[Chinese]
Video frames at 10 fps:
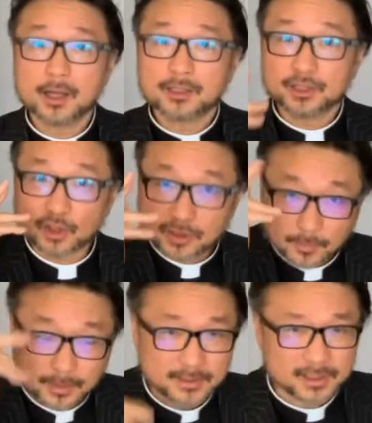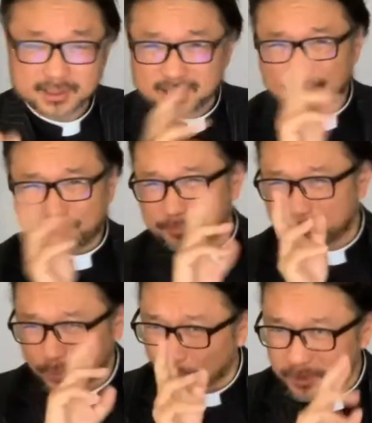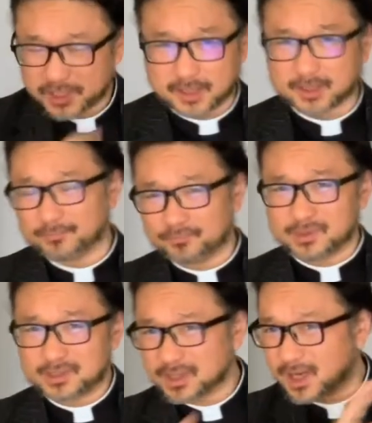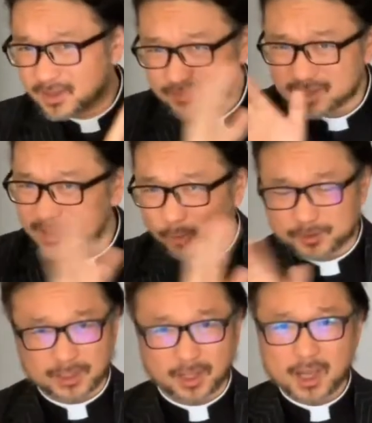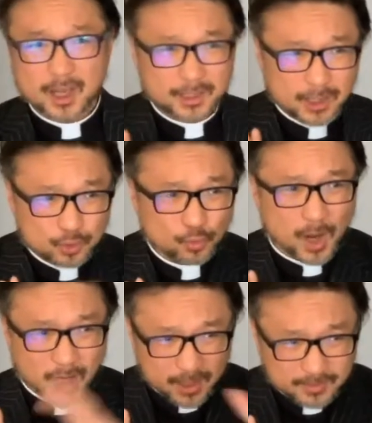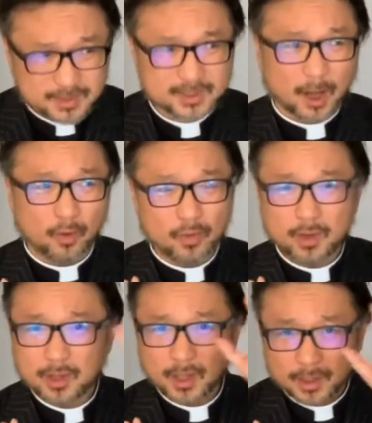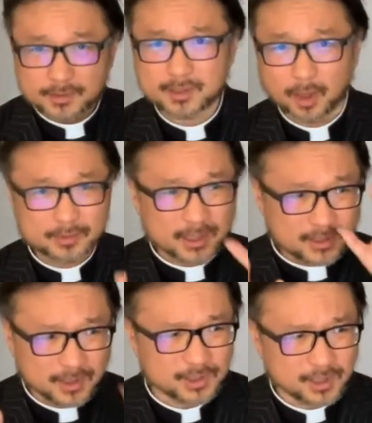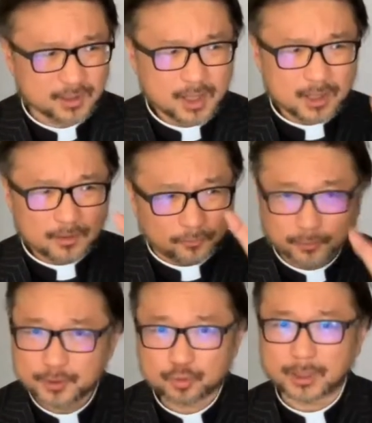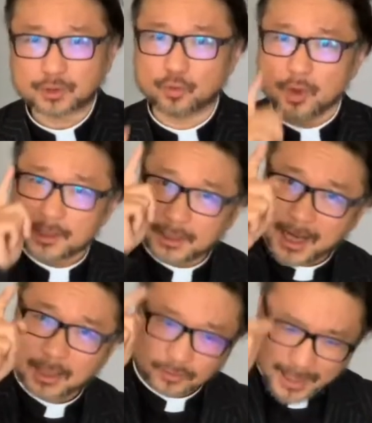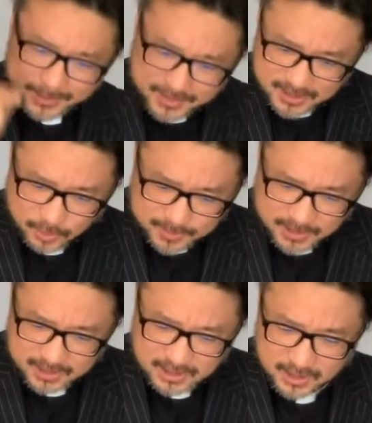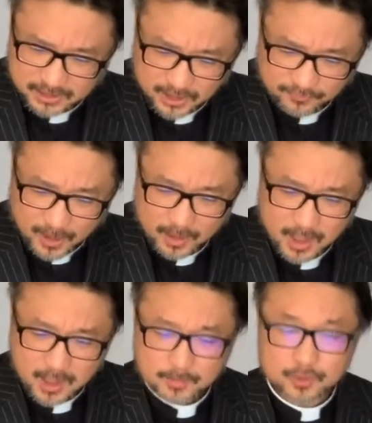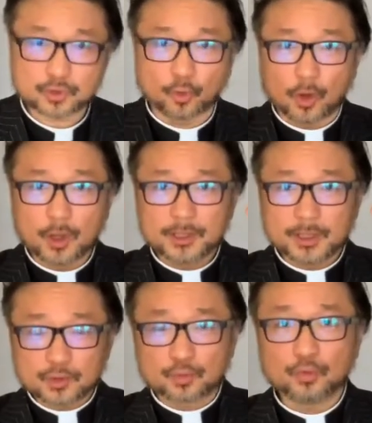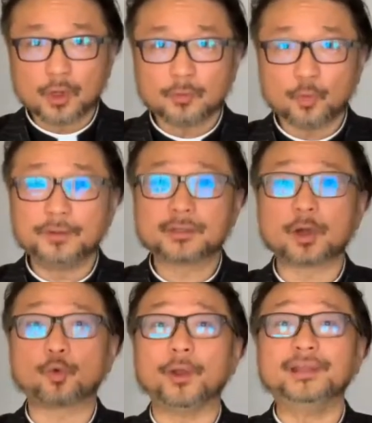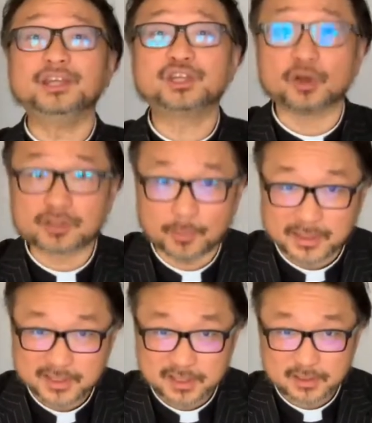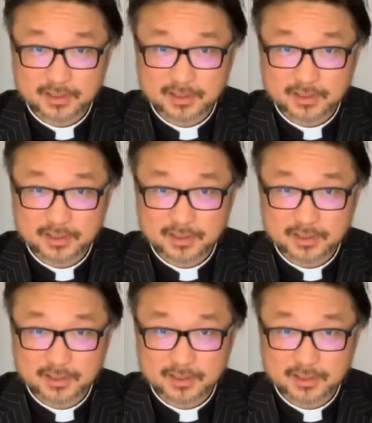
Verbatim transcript: 你叫什么名字？这是不不多见的，这是很少见的。耶稣很少很少在圣经福音书当中，你看到大概只有这一个地方说，耶稣问这个鬼你叫什么名字？